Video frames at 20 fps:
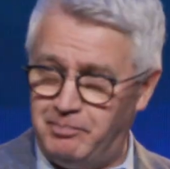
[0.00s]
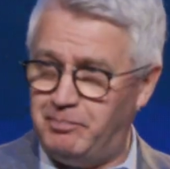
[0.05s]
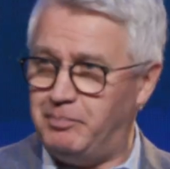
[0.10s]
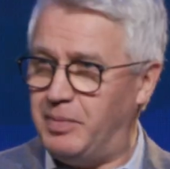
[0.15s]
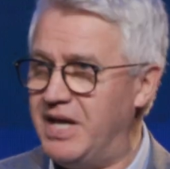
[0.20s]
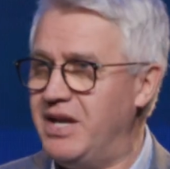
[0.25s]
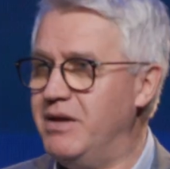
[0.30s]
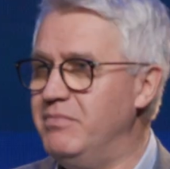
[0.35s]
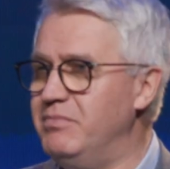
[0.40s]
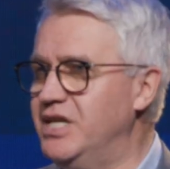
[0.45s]

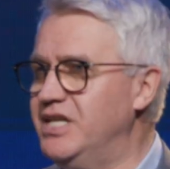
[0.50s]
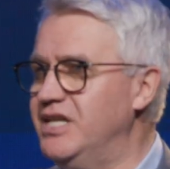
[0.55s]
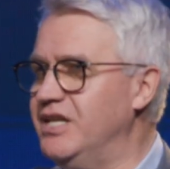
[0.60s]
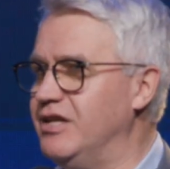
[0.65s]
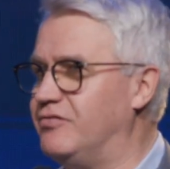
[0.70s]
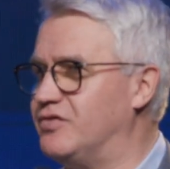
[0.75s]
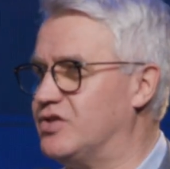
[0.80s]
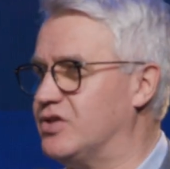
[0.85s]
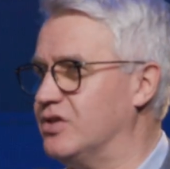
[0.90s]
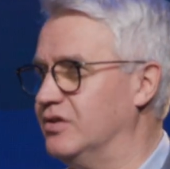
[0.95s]

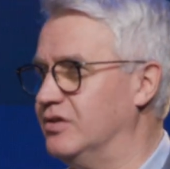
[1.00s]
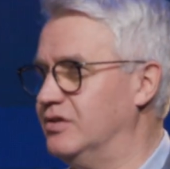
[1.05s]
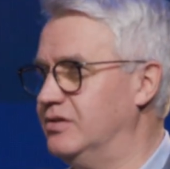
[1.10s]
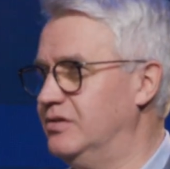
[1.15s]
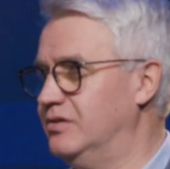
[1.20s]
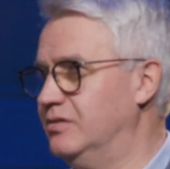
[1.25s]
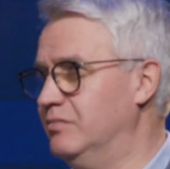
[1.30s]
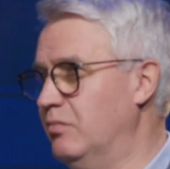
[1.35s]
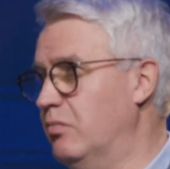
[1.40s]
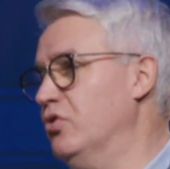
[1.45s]
переменить все,
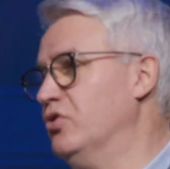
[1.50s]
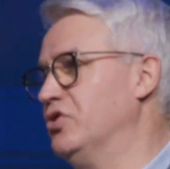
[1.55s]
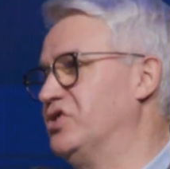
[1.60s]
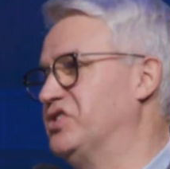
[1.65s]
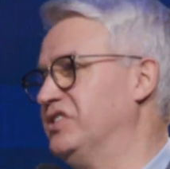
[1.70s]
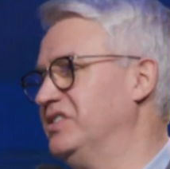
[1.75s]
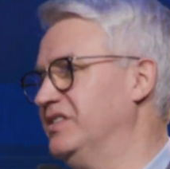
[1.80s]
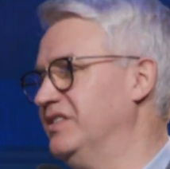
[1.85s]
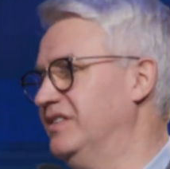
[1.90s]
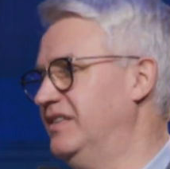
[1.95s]

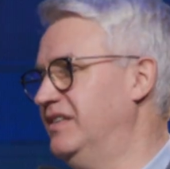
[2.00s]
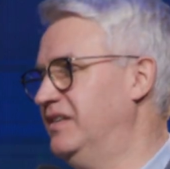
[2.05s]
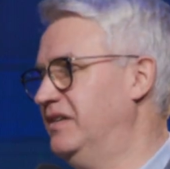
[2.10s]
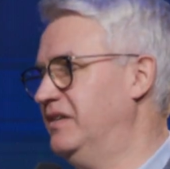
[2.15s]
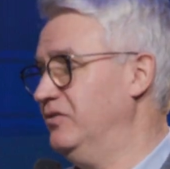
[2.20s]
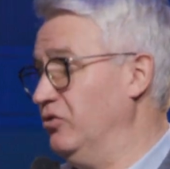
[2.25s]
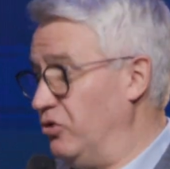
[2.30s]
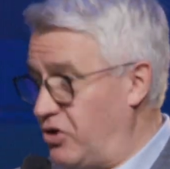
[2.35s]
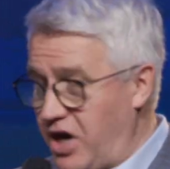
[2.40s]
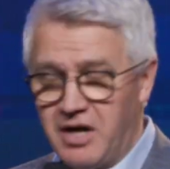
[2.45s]
может.
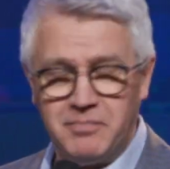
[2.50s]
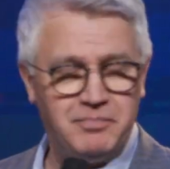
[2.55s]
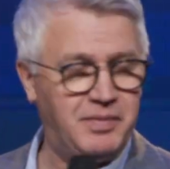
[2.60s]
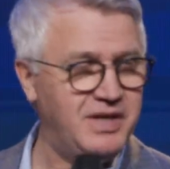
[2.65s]
Но как